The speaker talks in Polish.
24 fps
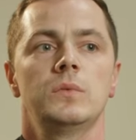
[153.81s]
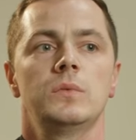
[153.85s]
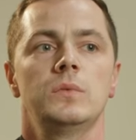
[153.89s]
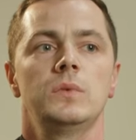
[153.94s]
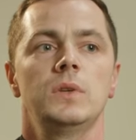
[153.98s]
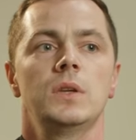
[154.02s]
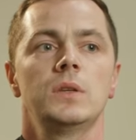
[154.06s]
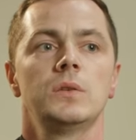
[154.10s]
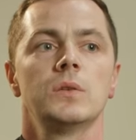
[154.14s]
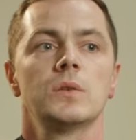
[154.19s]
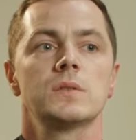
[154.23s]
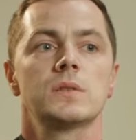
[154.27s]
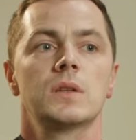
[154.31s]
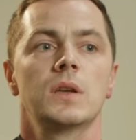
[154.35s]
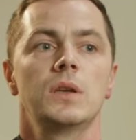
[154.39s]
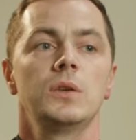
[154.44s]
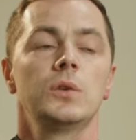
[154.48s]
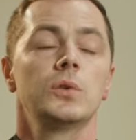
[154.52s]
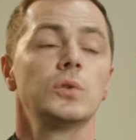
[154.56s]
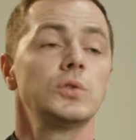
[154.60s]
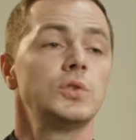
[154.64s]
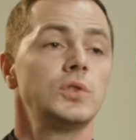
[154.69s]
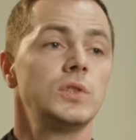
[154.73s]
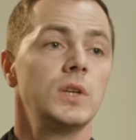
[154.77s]
jednostkę i
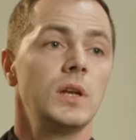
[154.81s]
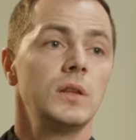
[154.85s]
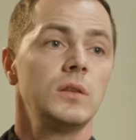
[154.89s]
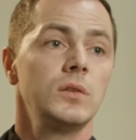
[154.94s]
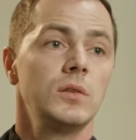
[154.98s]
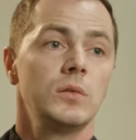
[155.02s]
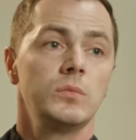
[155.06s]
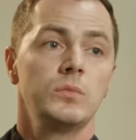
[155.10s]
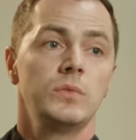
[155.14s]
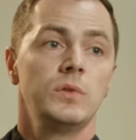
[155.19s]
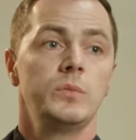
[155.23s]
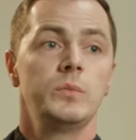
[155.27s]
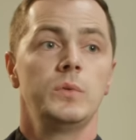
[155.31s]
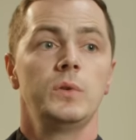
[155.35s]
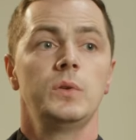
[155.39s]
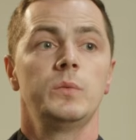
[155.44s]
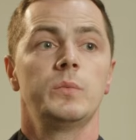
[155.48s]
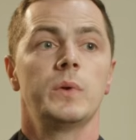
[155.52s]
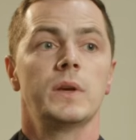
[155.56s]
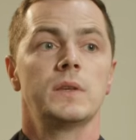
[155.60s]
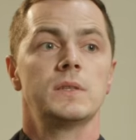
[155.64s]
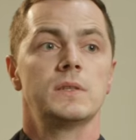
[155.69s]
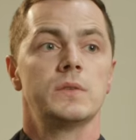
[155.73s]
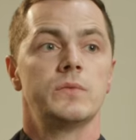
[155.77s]
kościelną, i
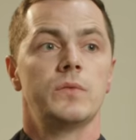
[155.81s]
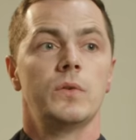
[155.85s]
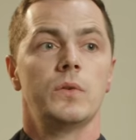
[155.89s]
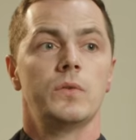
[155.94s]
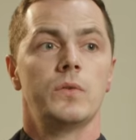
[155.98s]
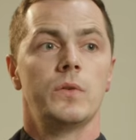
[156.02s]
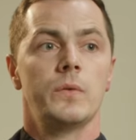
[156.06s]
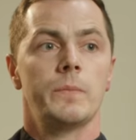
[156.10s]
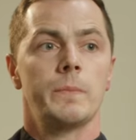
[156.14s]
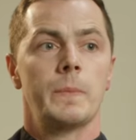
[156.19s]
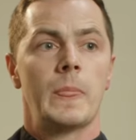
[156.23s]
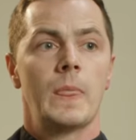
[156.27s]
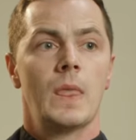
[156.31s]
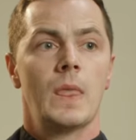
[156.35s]
państwową.